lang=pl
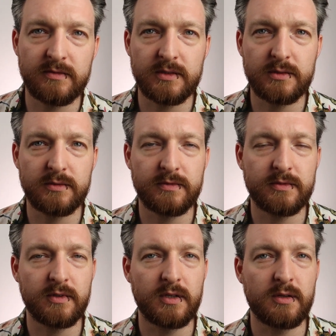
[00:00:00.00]

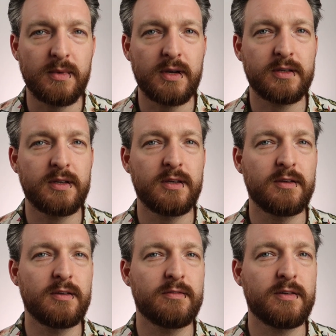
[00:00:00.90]
włosów
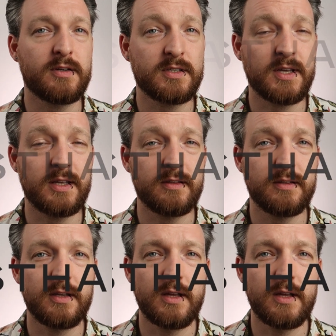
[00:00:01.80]
marki First Hand.